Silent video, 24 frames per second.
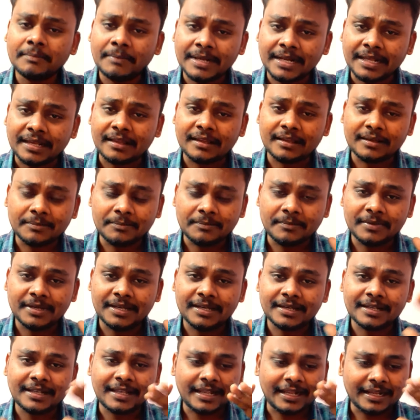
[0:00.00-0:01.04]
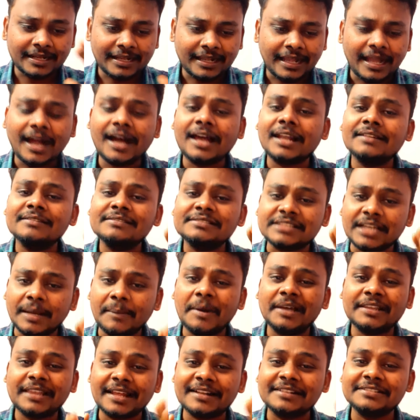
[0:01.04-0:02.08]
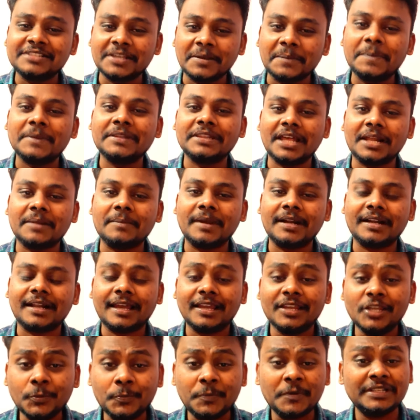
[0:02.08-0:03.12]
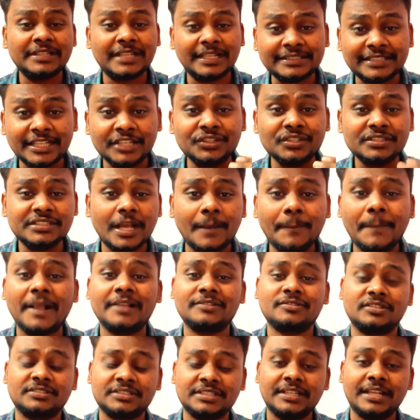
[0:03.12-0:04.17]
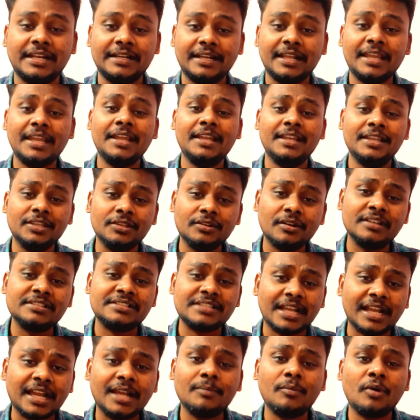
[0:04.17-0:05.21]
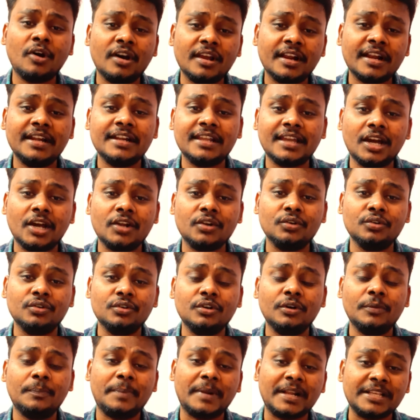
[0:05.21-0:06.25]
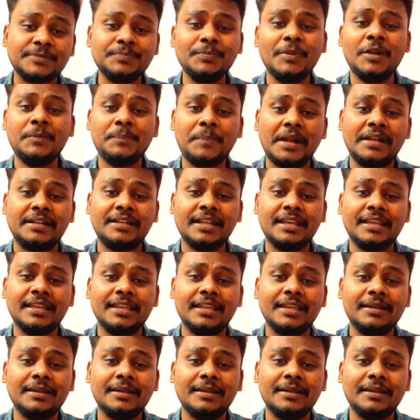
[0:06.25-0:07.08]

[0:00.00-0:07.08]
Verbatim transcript: మన కాలం సమాధానం చెప్పింది అనమాట ఇప్పుడు ఇదంతా ఎందుకు చెప్పాల్సి వస్తుందంటే ఈరోజు జగన్మోహన్ రెడ్డి గారు ప్రెస్ మీట్ పెట్టి